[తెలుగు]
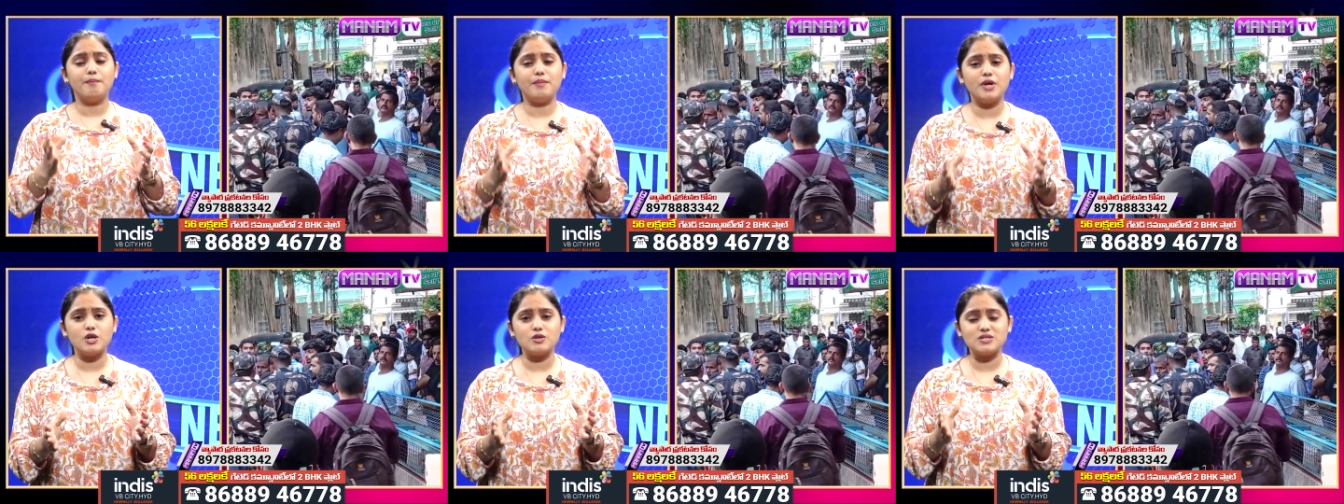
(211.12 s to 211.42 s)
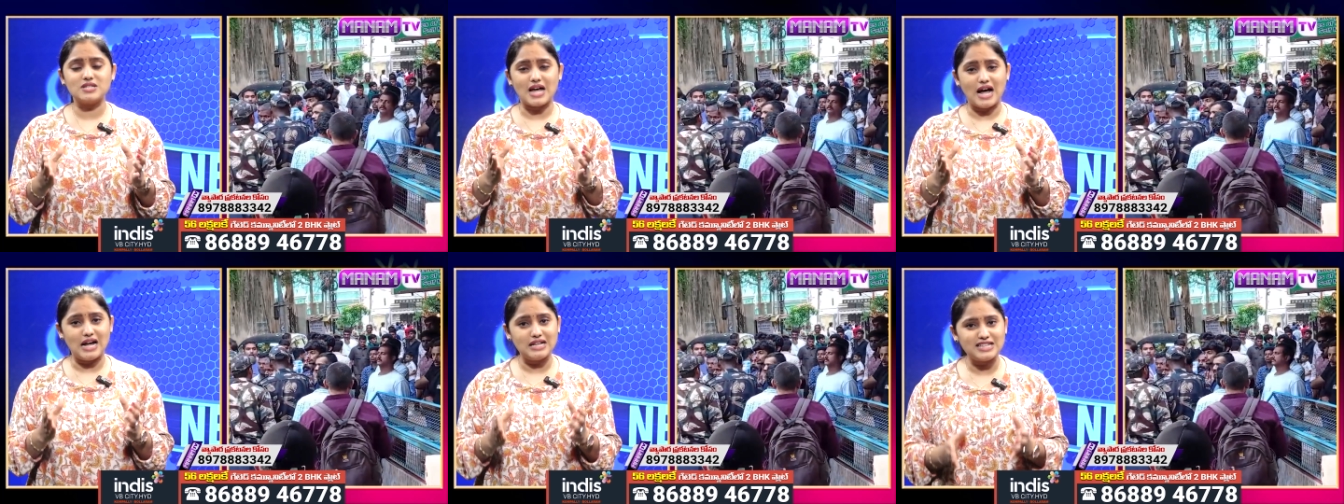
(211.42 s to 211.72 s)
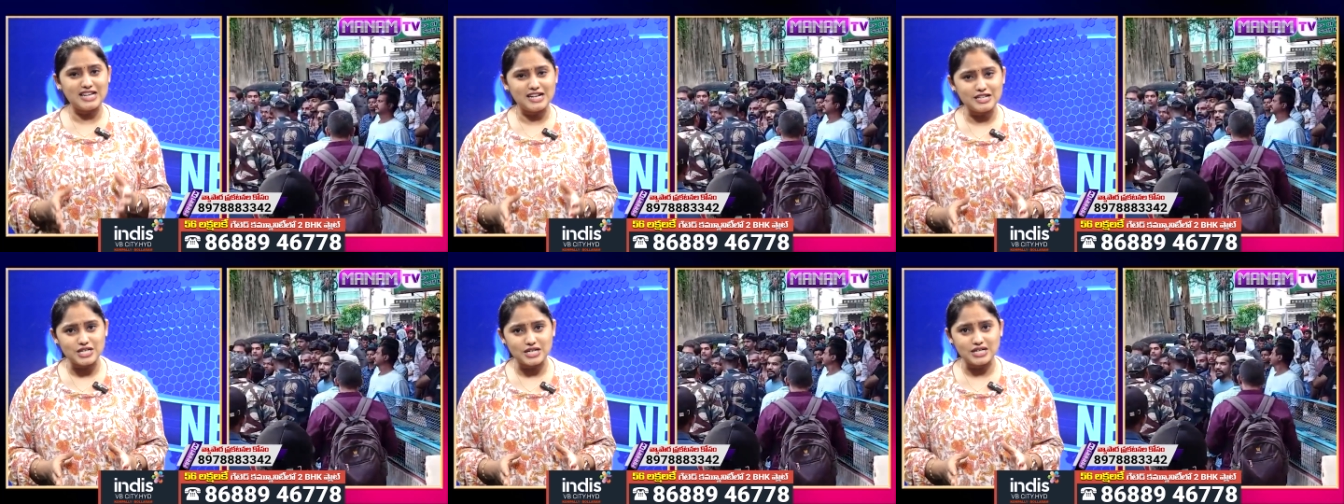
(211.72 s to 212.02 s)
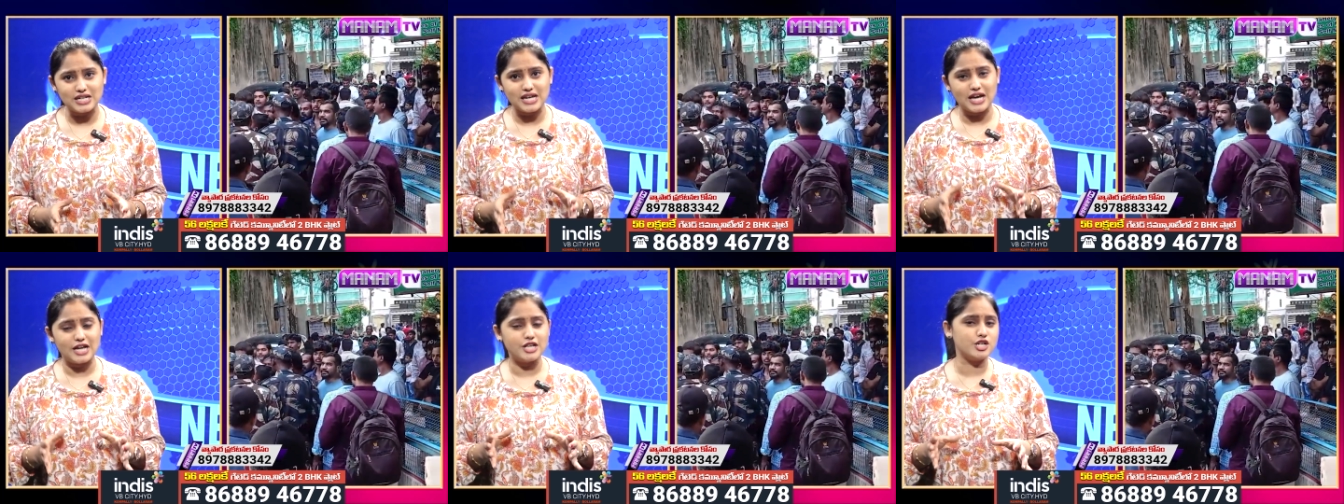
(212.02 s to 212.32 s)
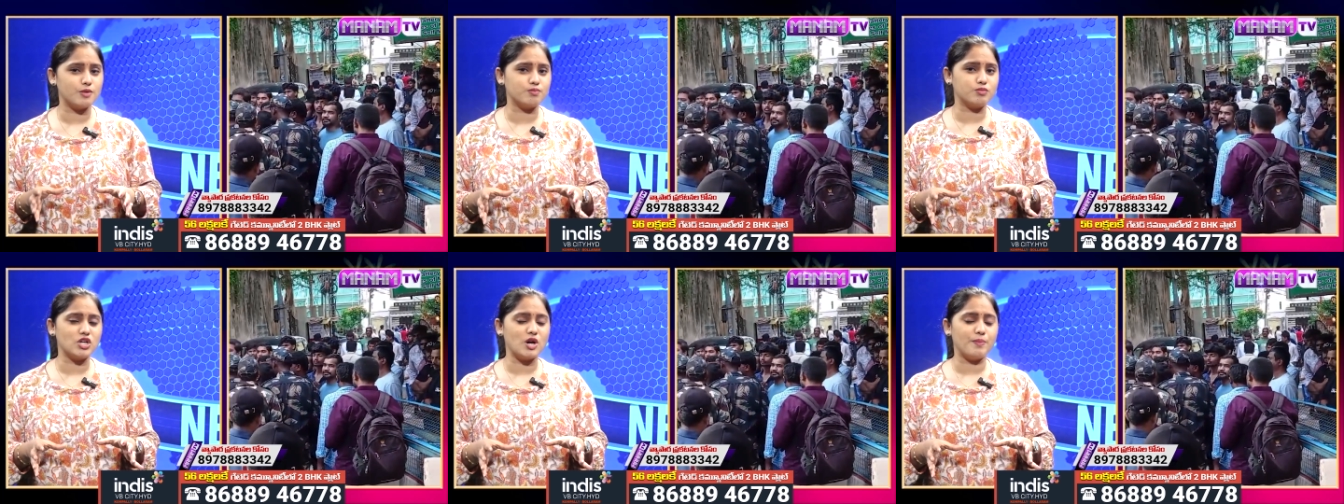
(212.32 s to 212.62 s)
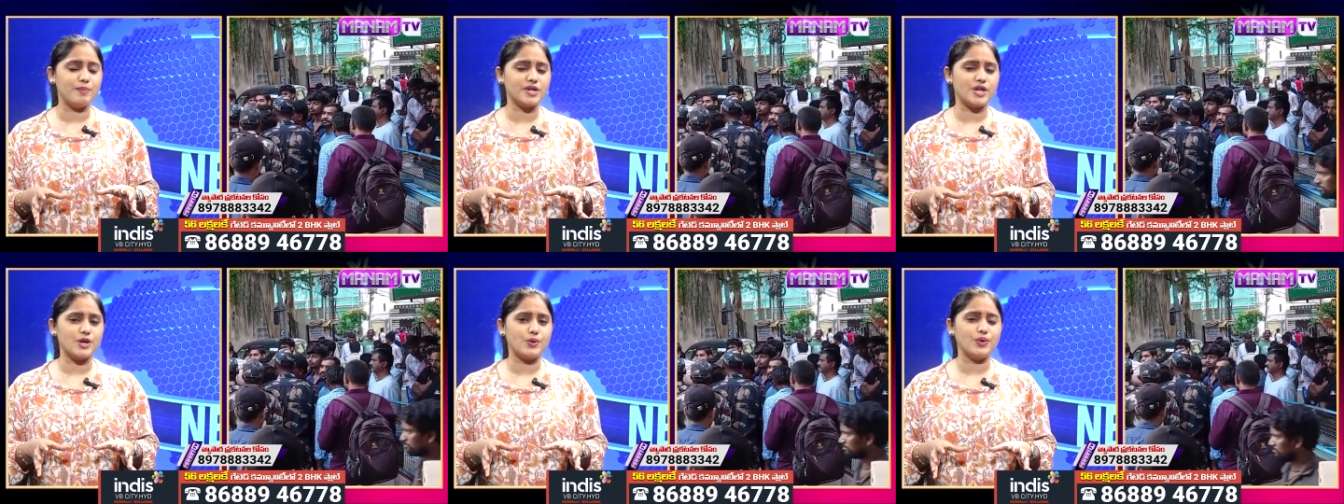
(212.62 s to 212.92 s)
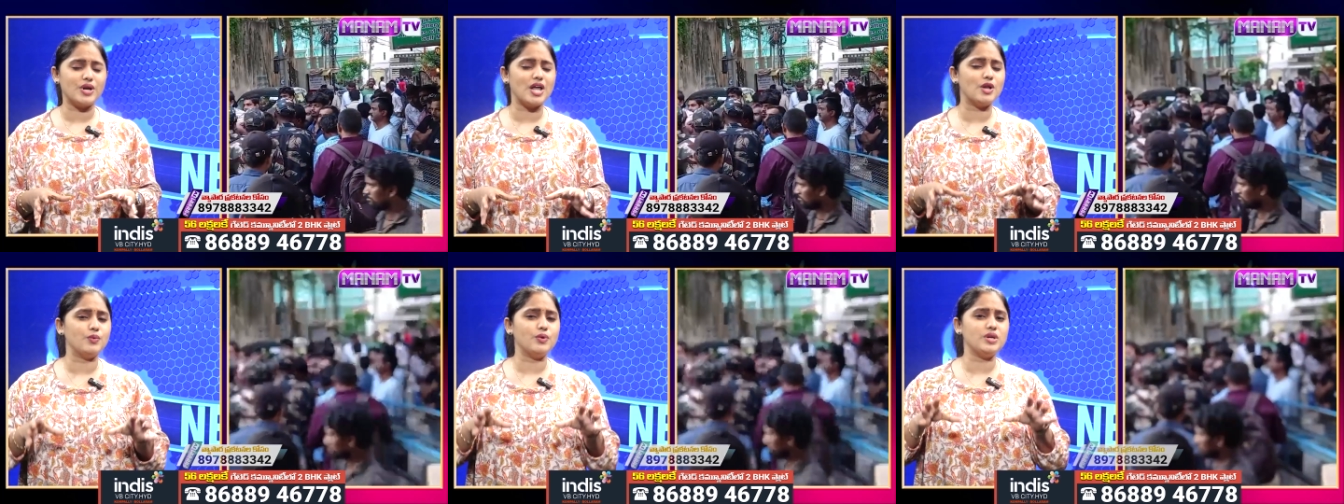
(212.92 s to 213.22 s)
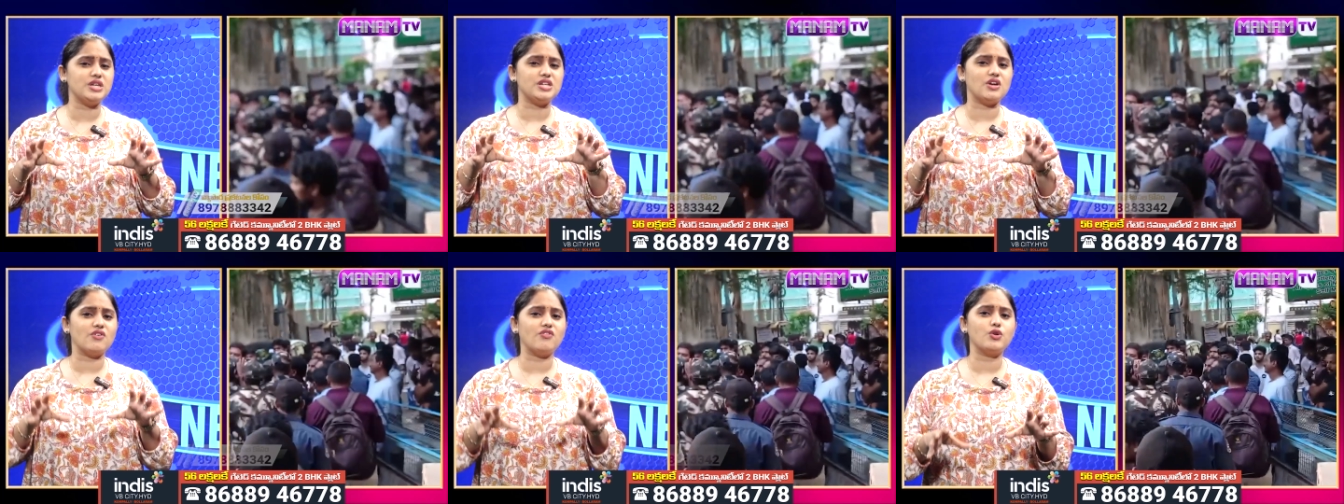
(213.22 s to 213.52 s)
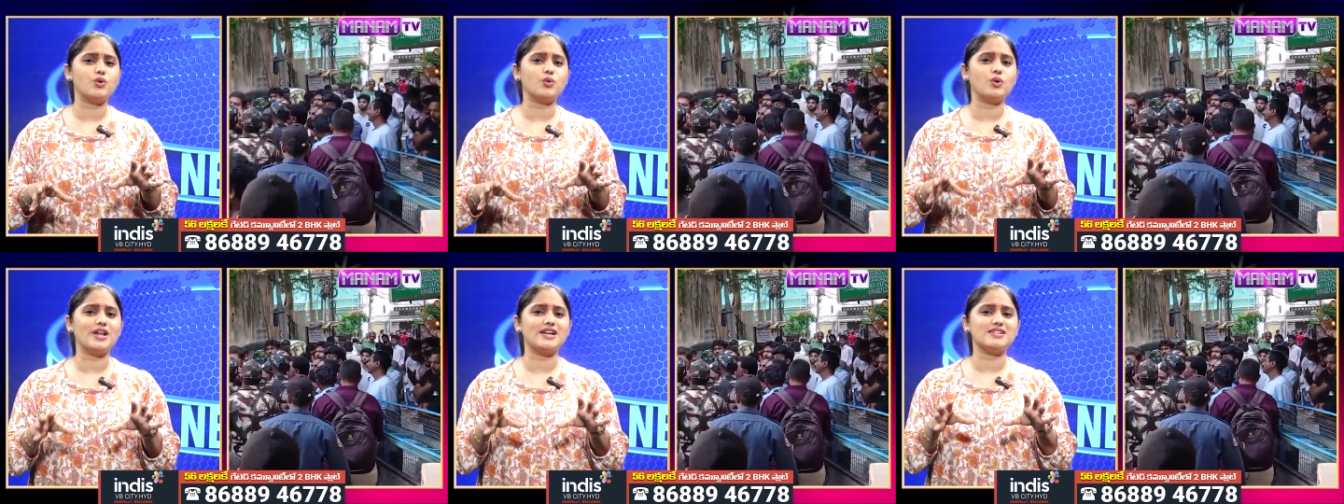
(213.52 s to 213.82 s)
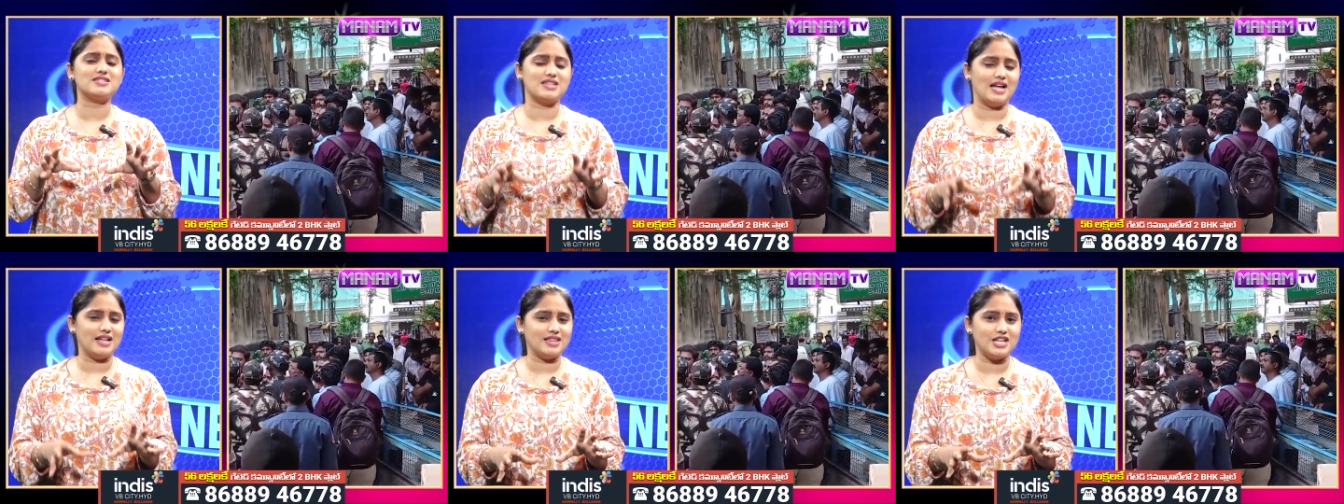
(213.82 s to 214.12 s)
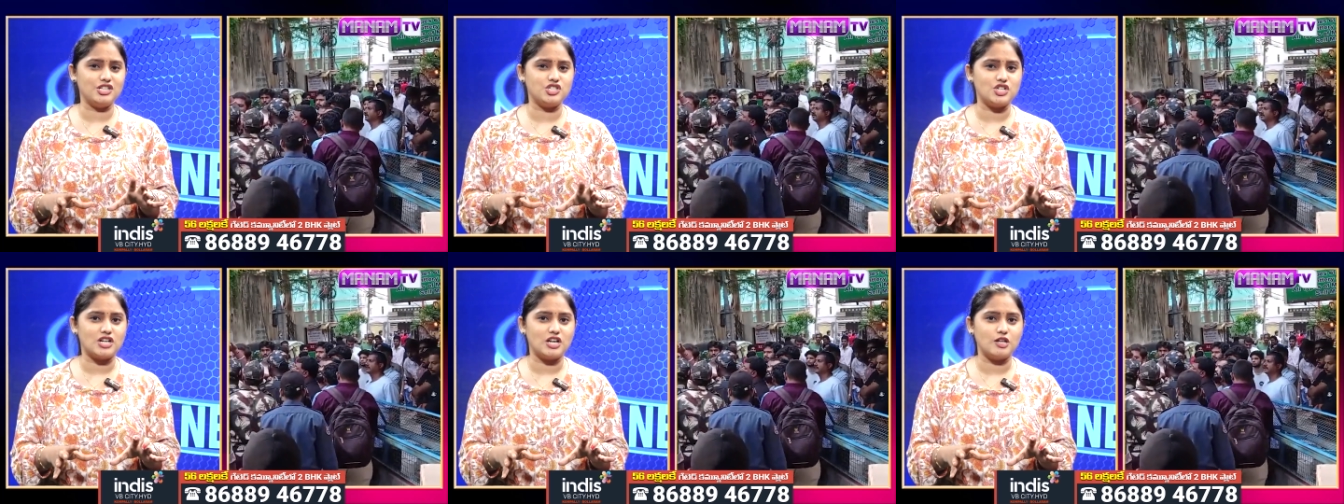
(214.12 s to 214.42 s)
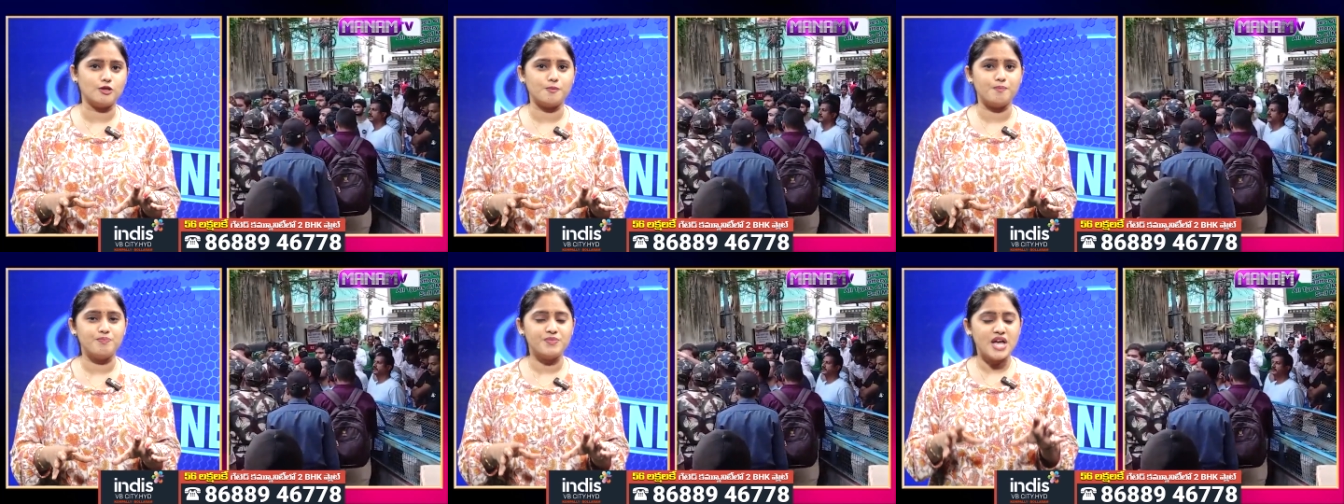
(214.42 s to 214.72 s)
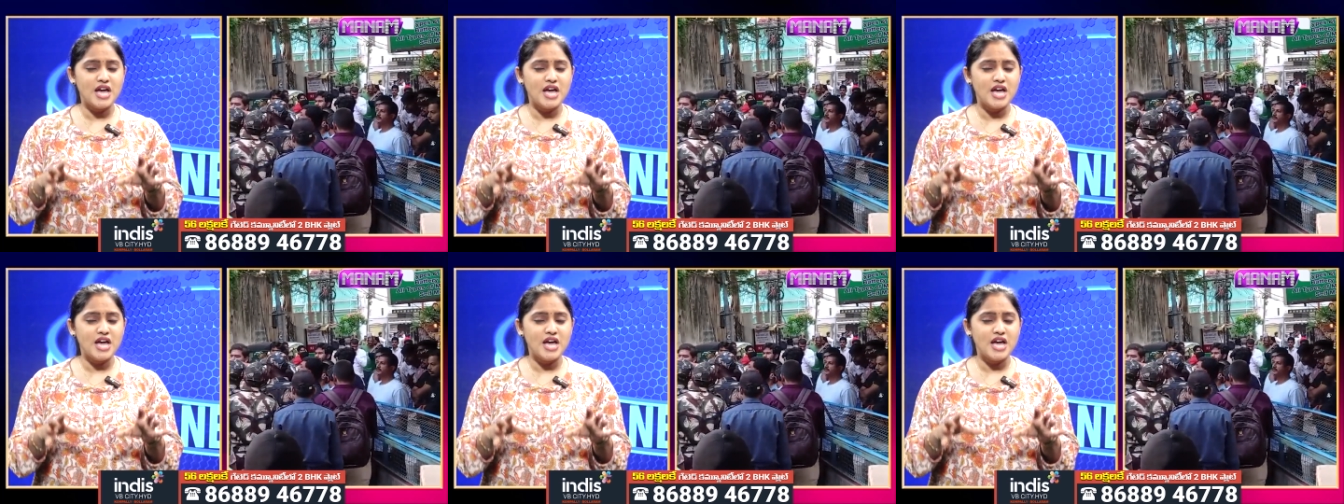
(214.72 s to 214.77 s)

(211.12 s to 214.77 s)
మీరు శాంతించండి అని చెప్తున్నప్పటికీ కూడాను ఎవరు కూడా శాంతించట్లేదు